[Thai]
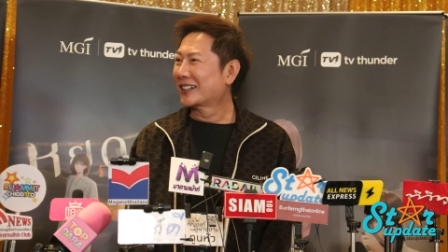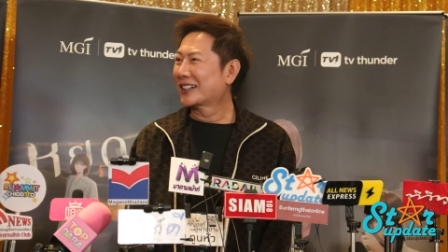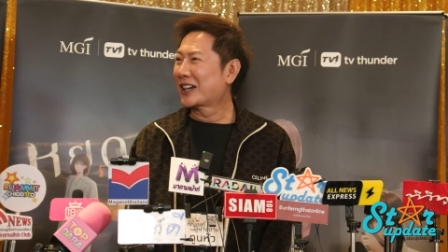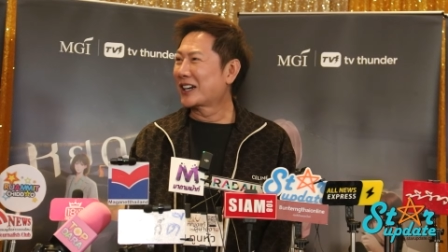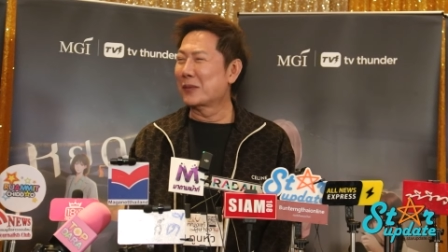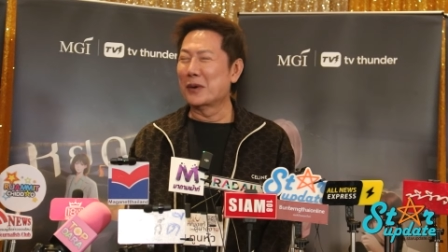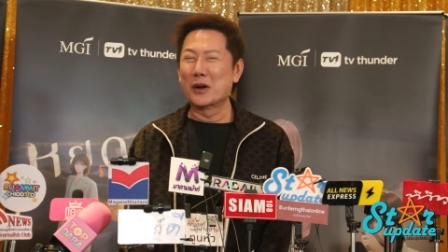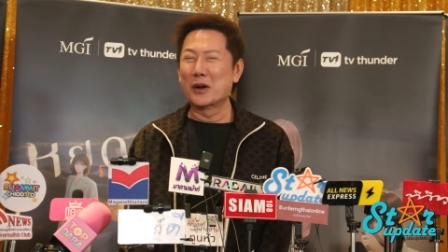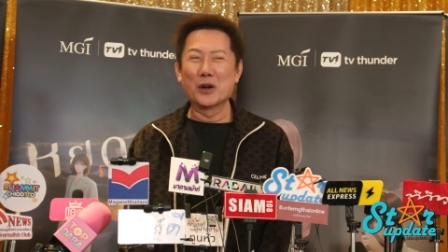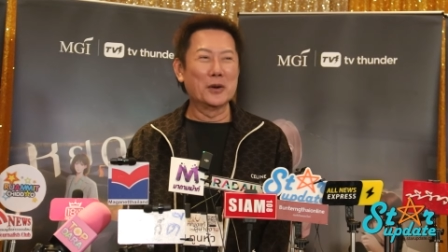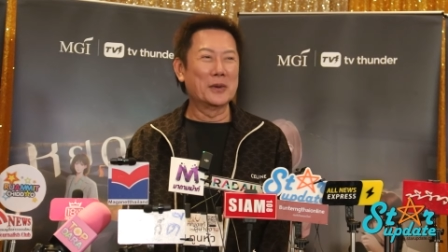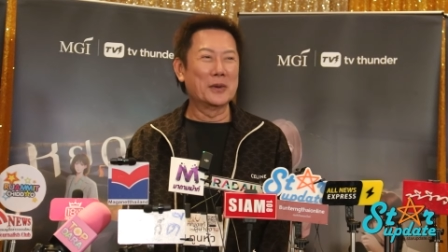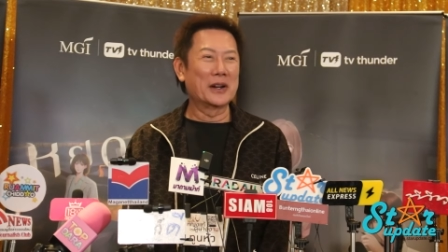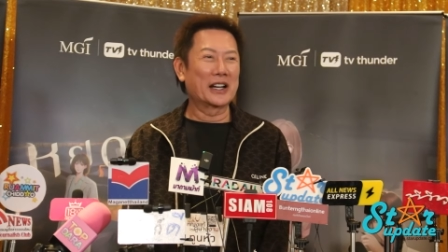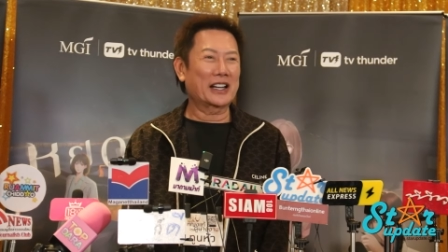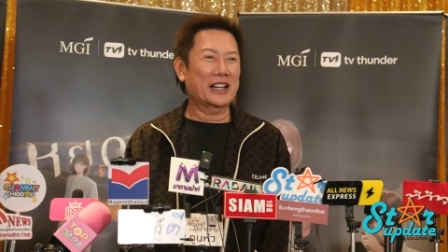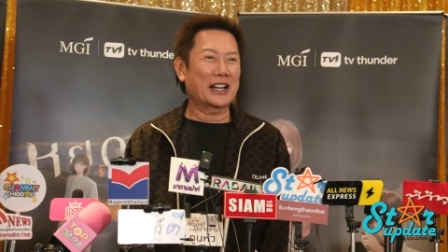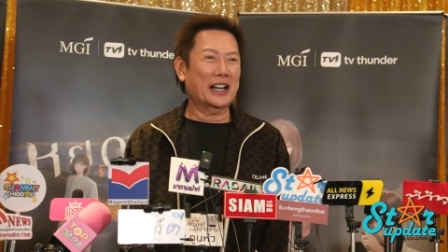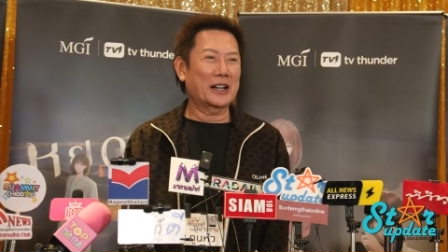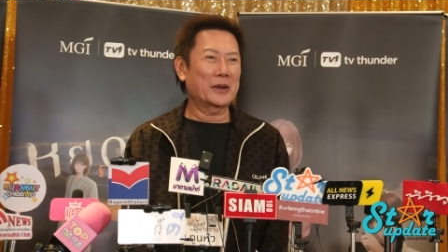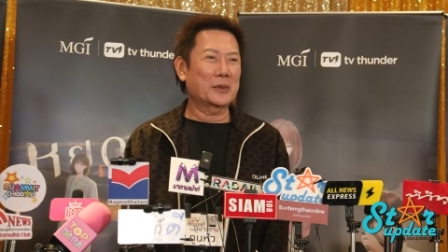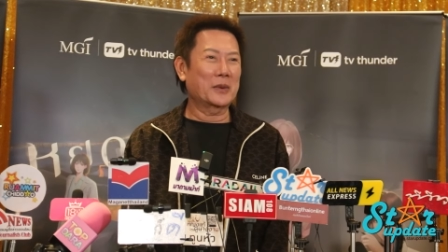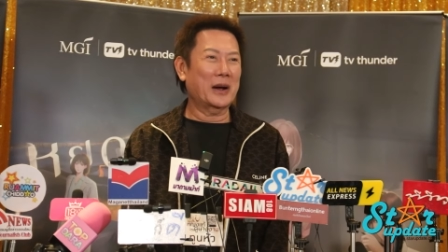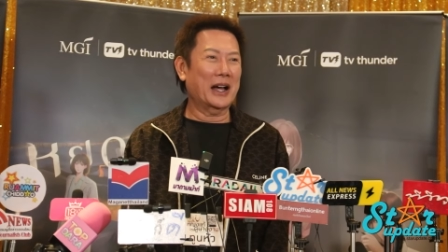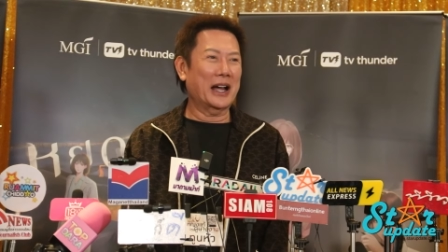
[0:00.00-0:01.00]
ก็ไม่รู้เหมือน
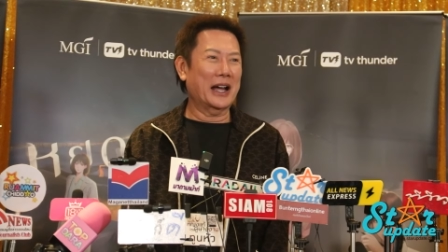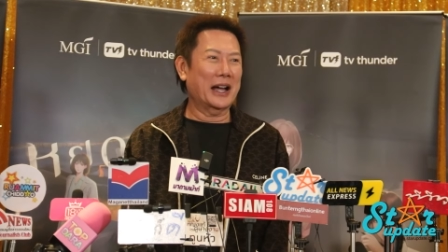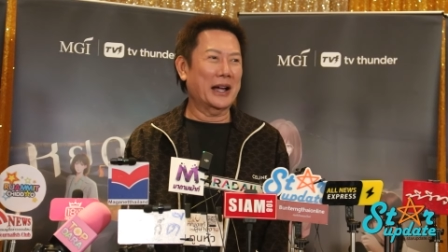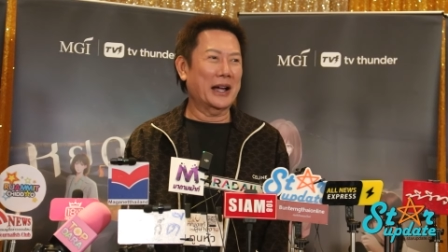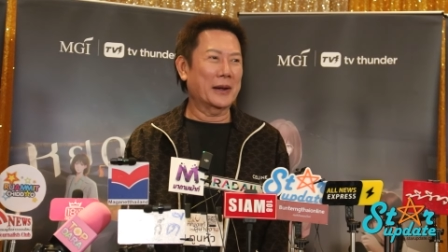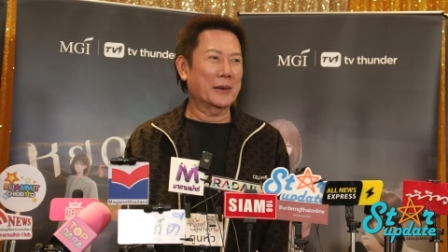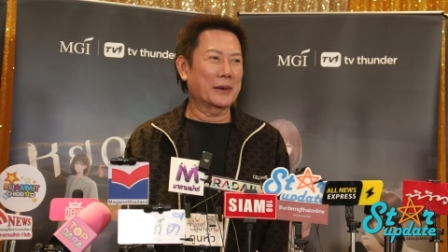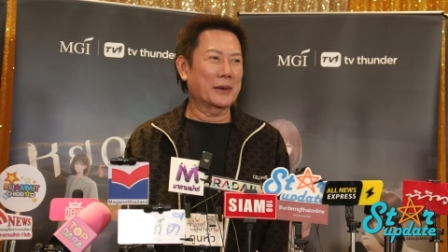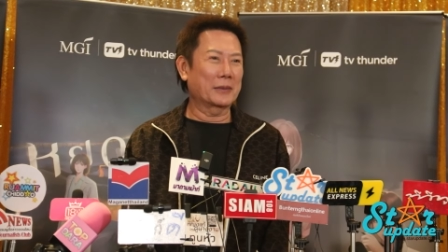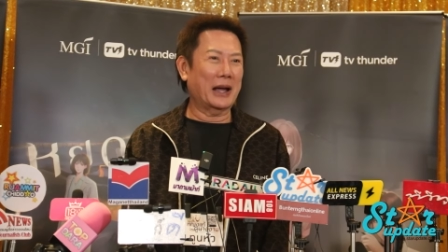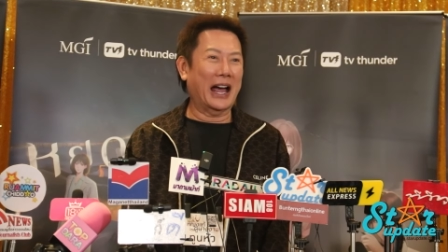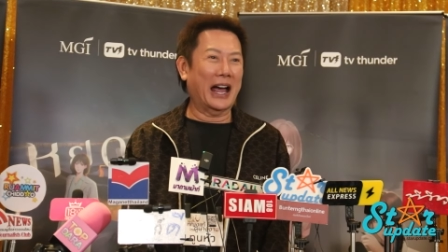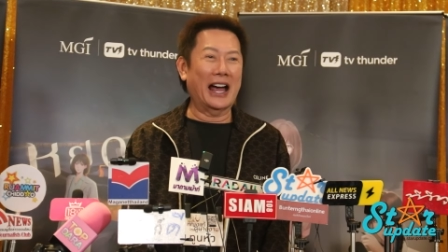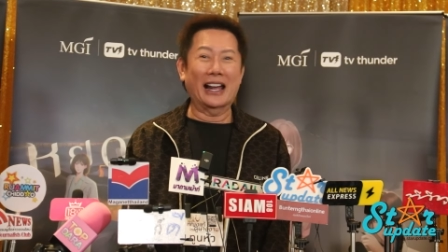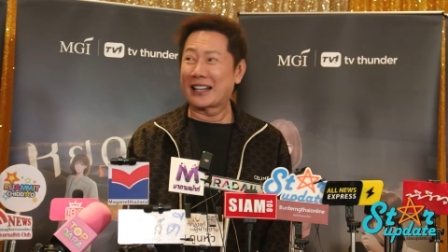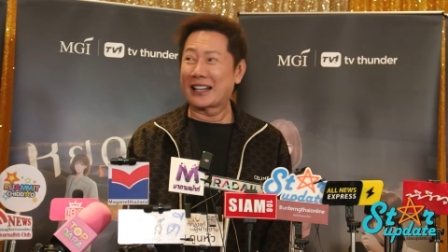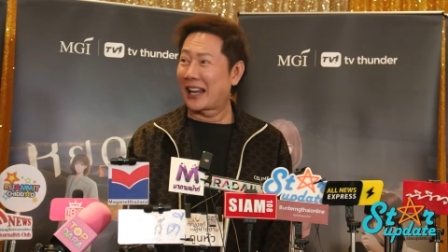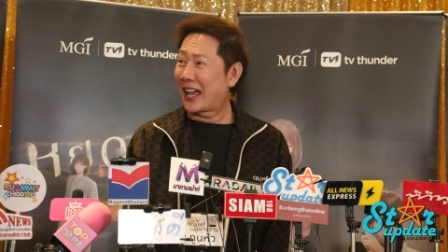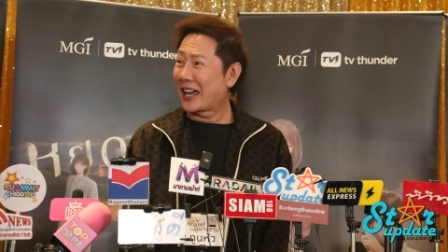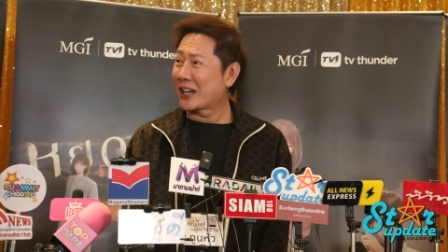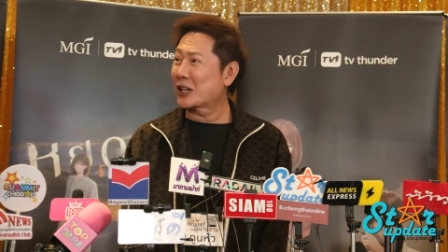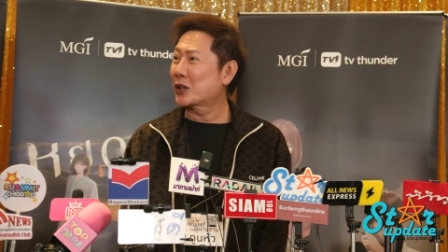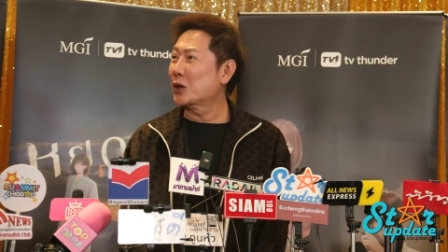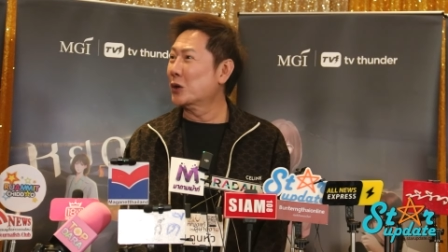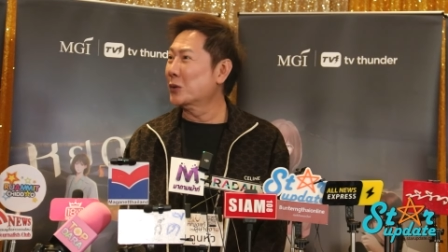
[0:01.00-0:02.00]
กันว่าอะ
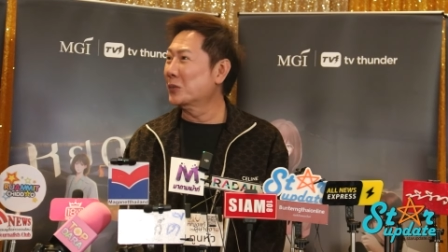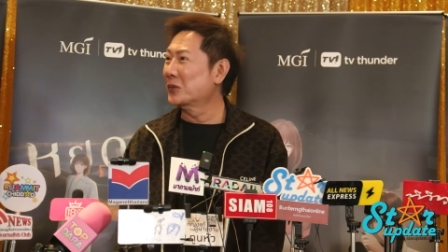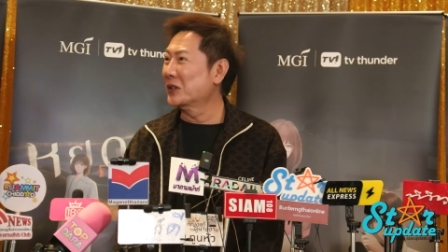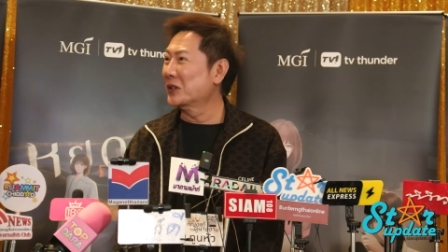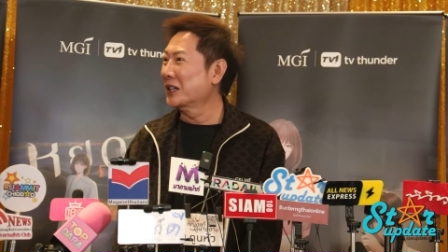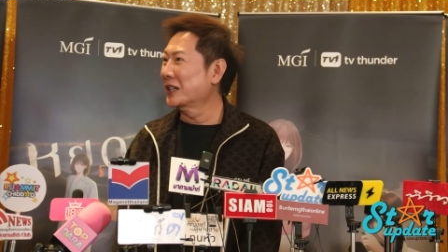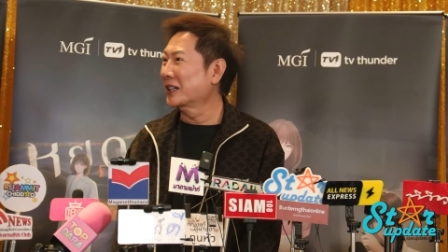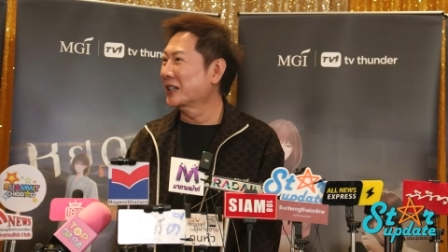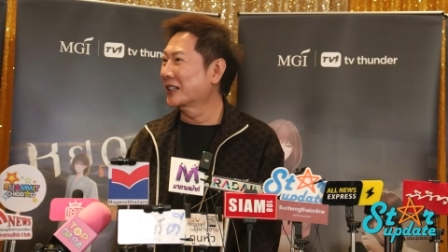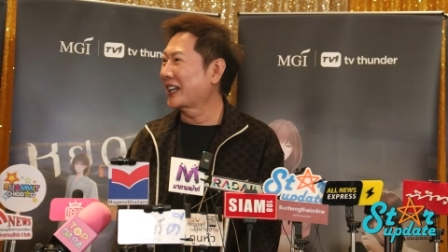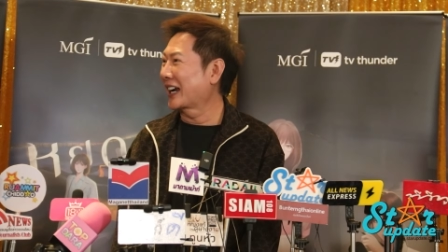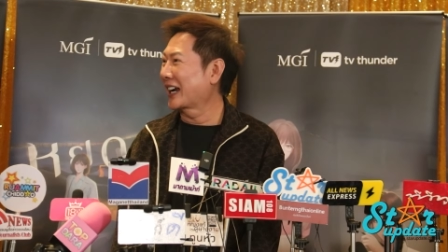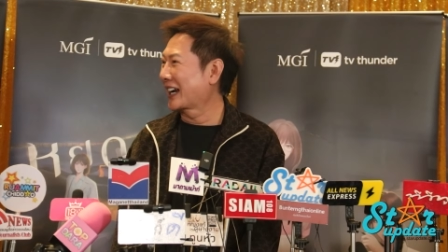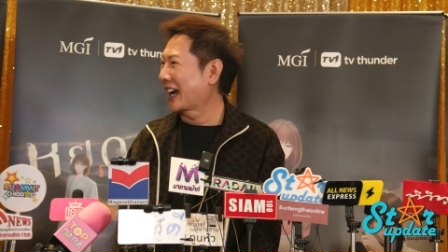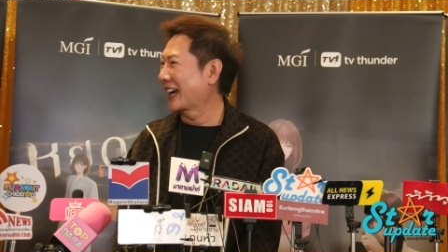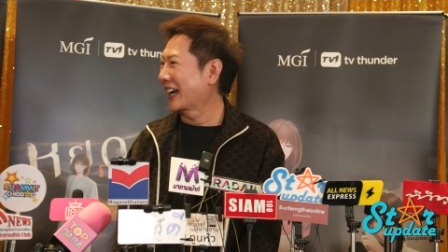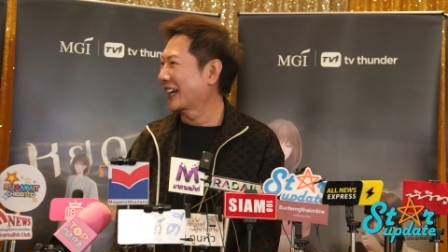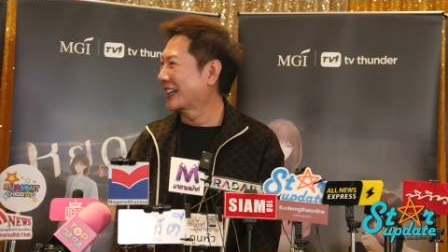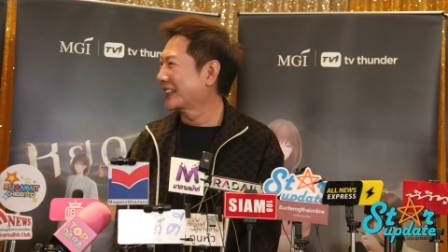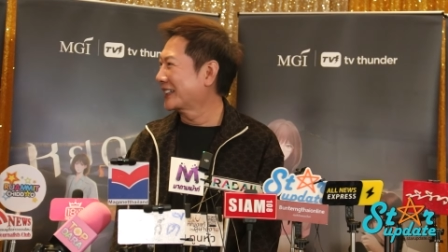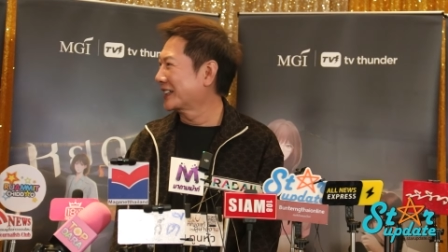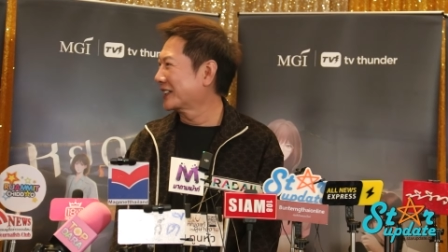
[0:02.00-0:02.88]
ไรกรุ๊ปหรือยังไง